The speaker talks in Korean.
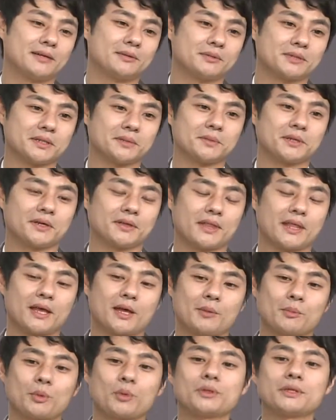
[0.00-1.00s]

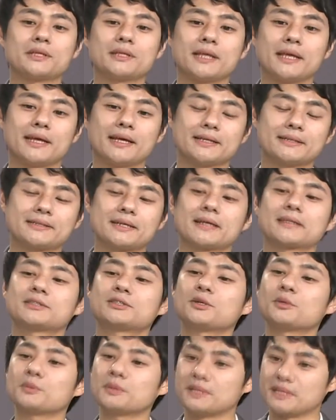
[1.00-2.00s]
뭐냐면 본인의
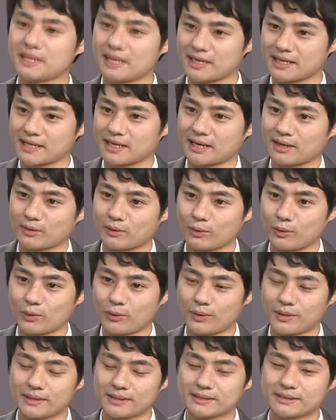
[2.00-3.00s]
장점을
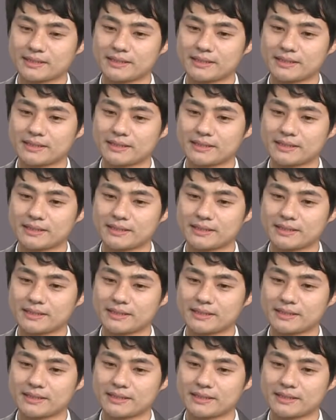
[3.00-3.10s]
이야기하고